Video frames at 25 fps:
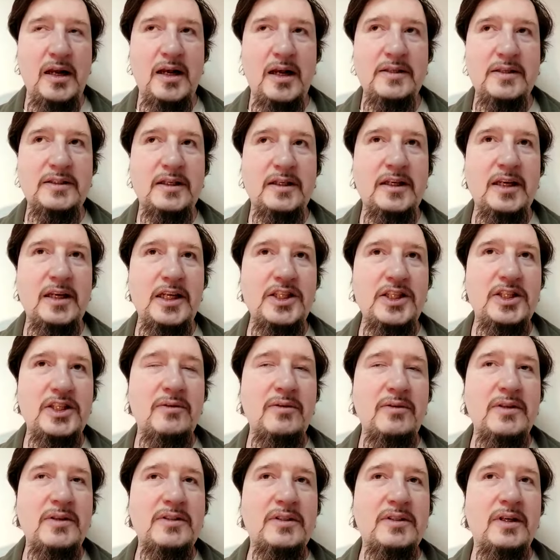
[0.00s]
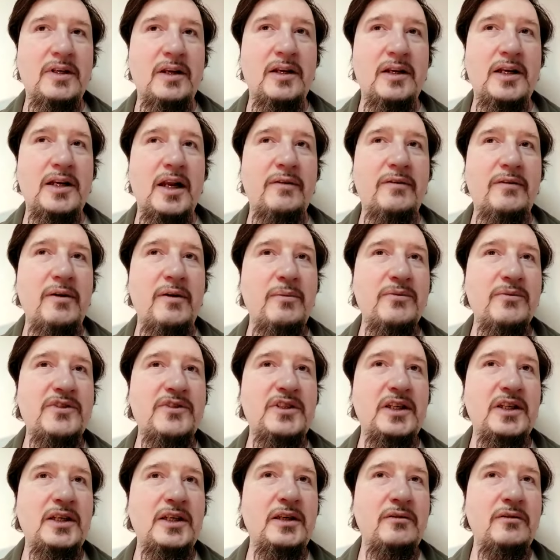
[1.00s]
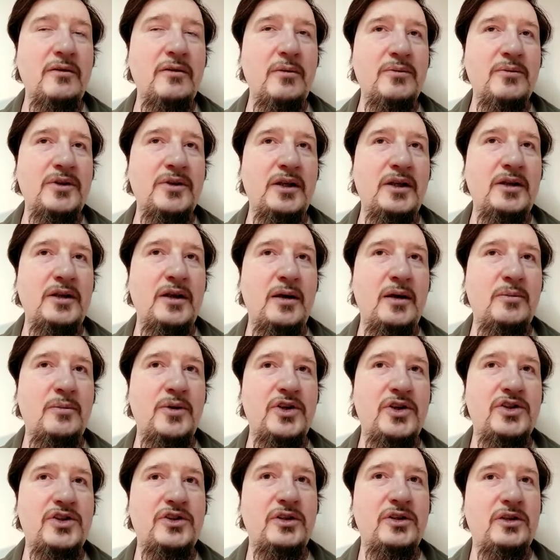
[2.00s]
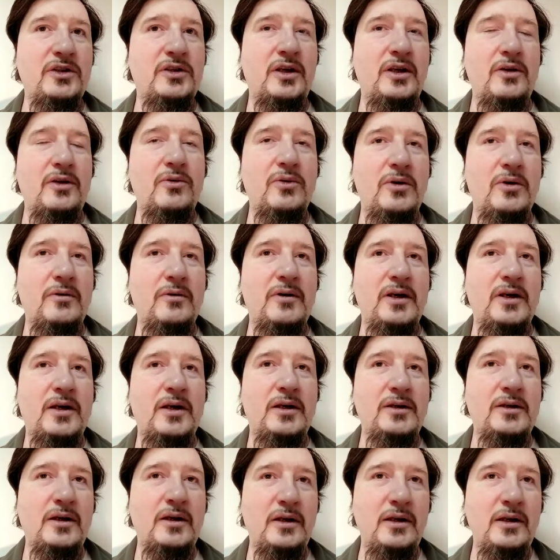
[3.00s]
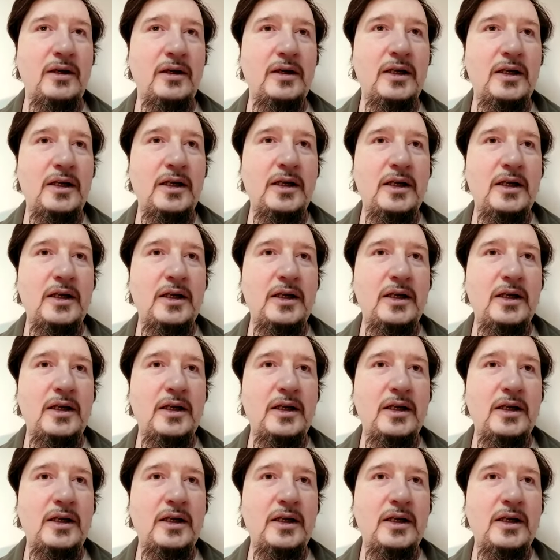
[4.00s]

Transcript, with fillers: а заканчивается роковым взрывом на набережной Крюкова канала.